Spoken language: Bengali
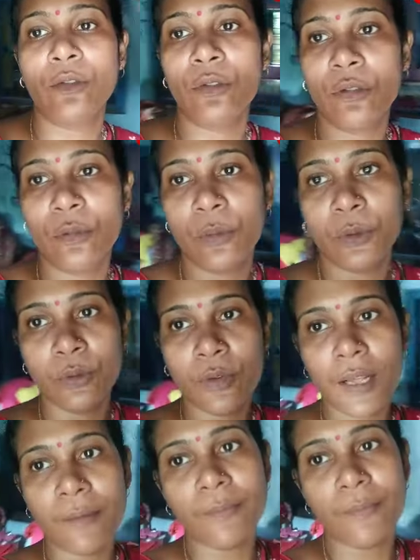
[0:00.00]
তো
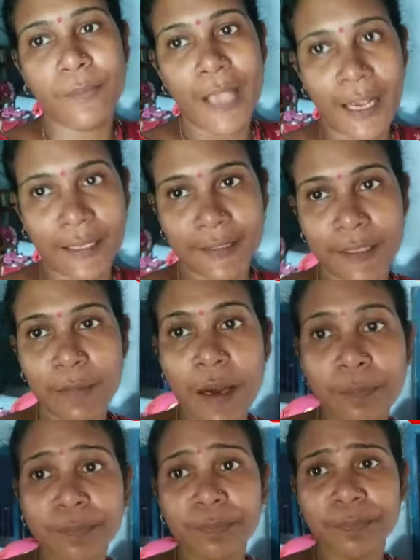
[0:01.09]
বন্ধুরা
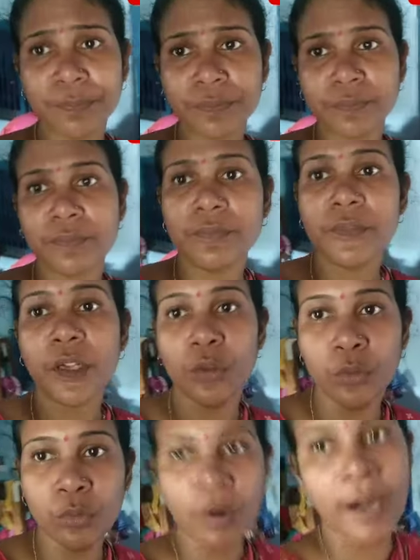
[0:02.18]
ম্যাক্সিমাম
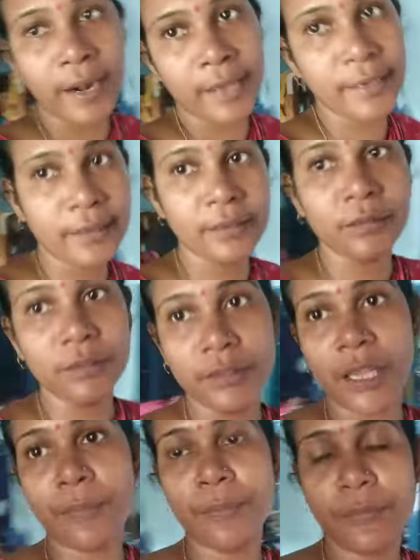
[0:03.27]
দু আড়াই
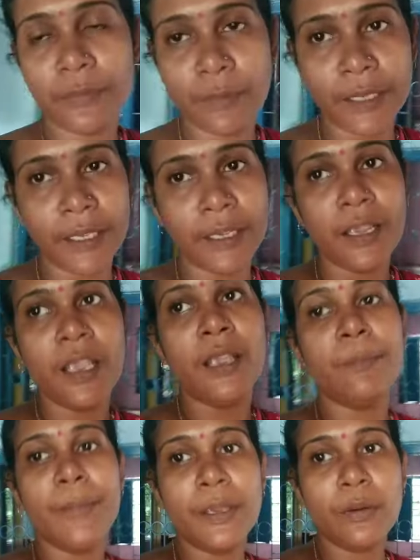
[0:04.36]
সাব মানে
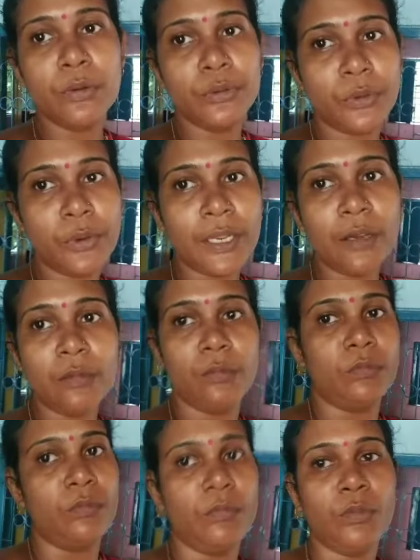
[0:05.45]
ভিউজ হলে
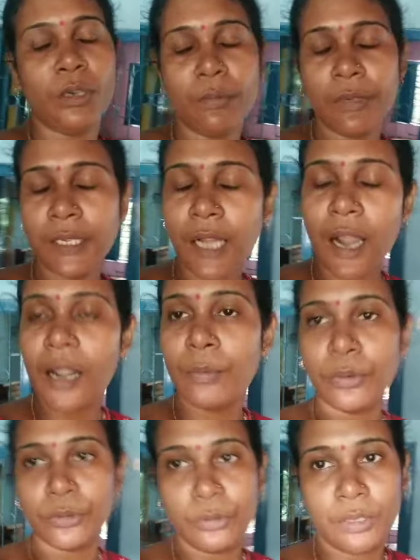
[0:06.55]
মোটামুটি খারাপ
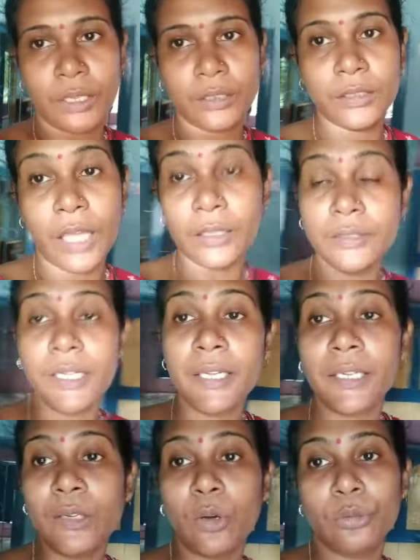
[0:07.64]
হতো না তার
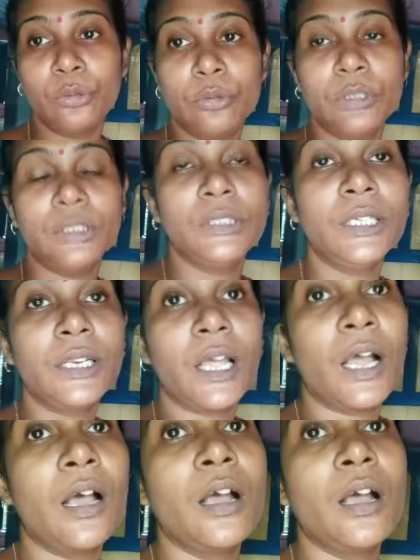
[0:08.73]
জায়গায় কত হচ্ছে না